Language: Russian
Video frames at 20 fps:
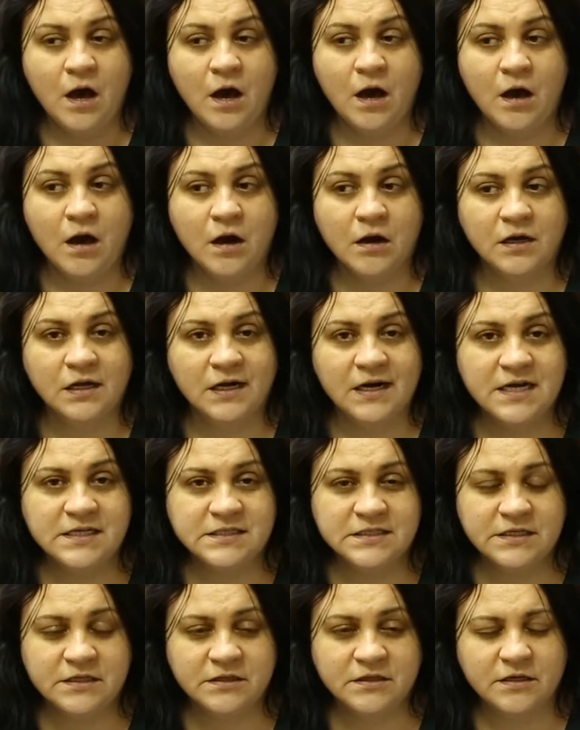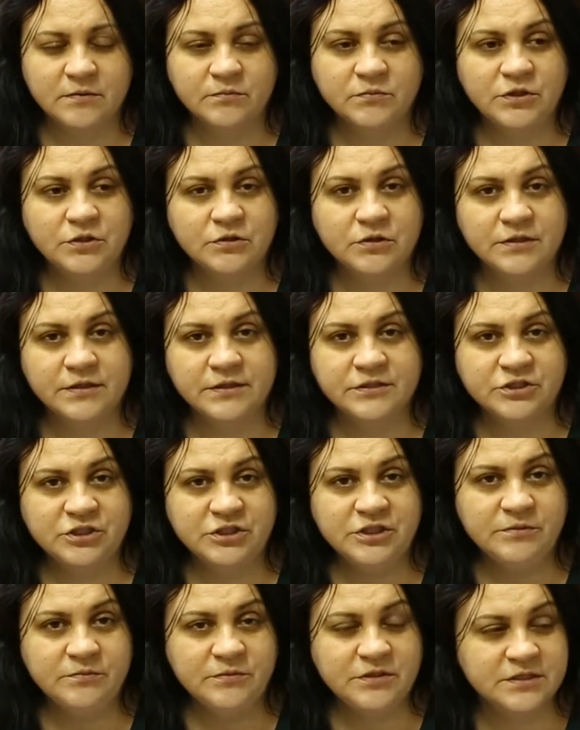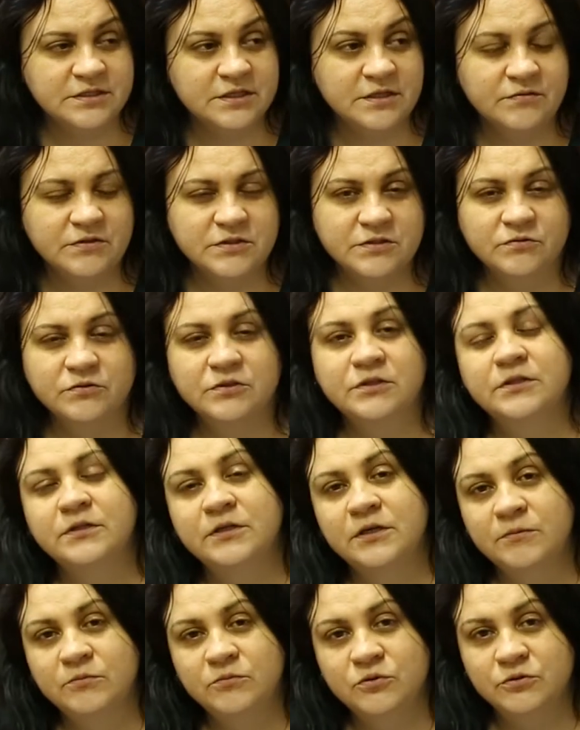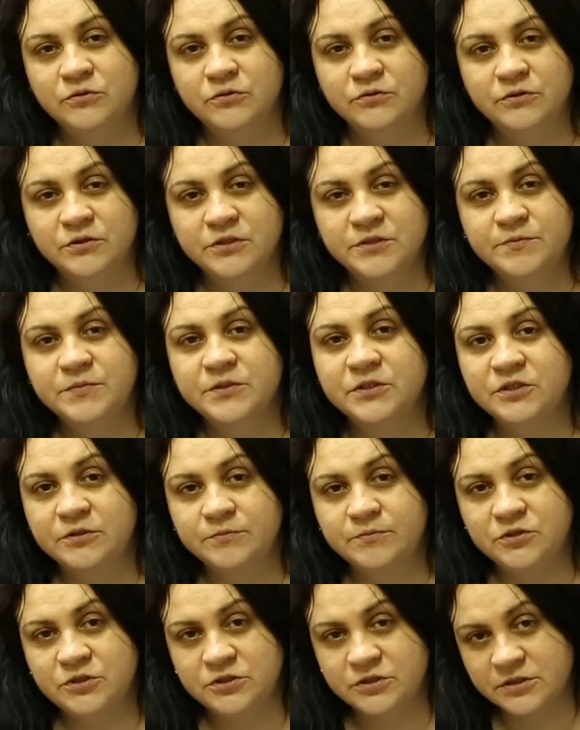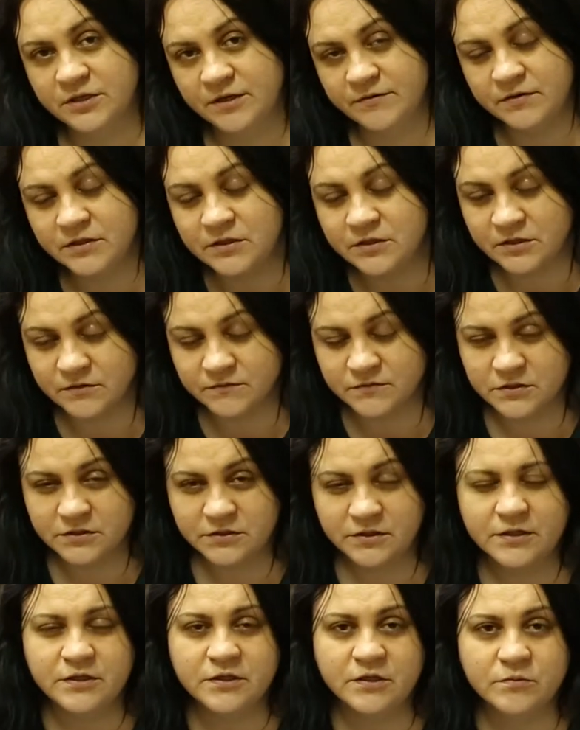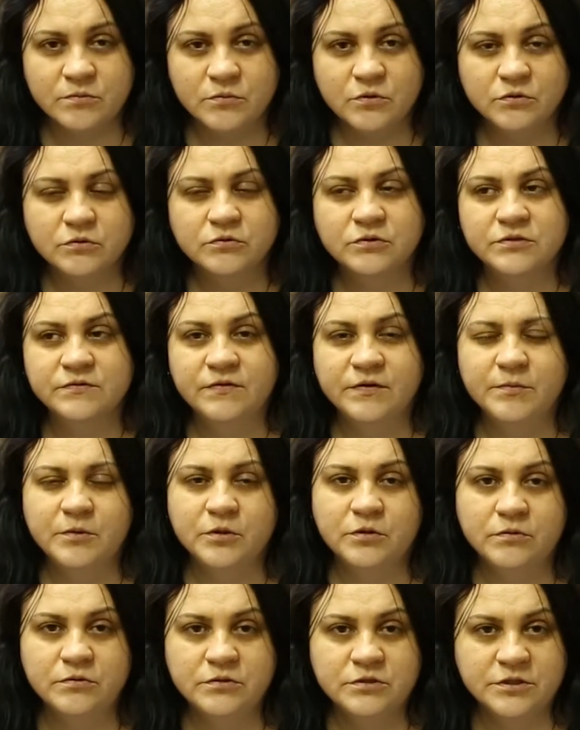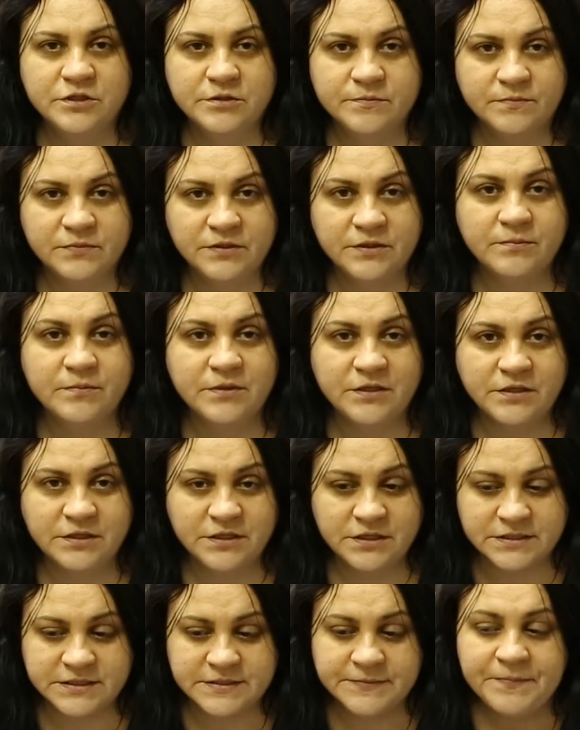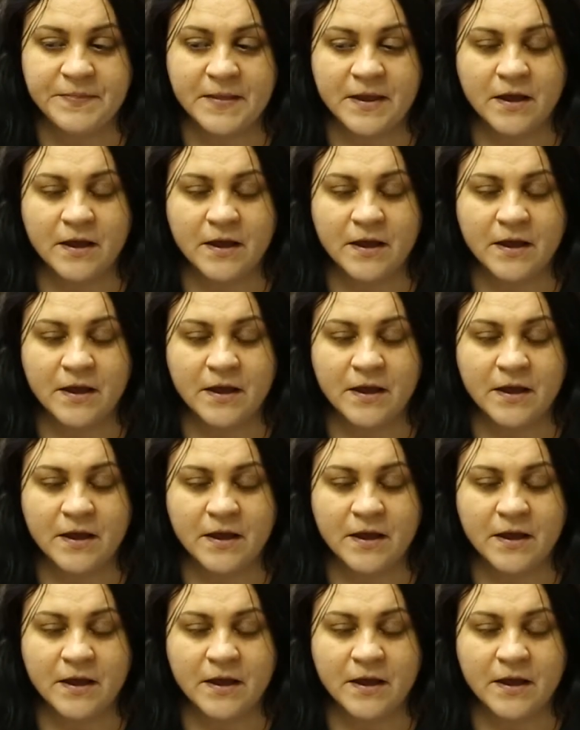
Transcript: а, краски, там нет нажима, и, соответственно, вот когда работают эксперты по черковеды, не всегда они могут свои методики применить.